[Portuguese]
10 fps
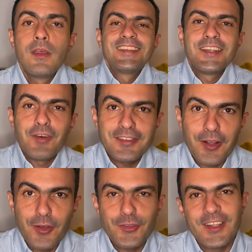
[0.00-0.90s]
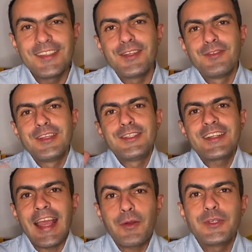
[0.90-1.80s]
Se você gostou desse vídeo,
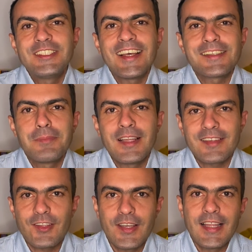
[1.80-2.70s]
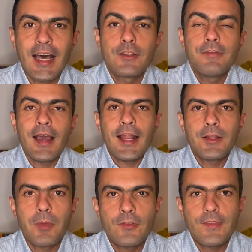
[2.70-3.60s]
quer curtir as milhas adoidado, vai lá
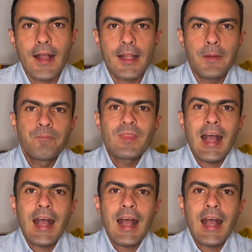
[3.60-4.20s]
no meu Instagram,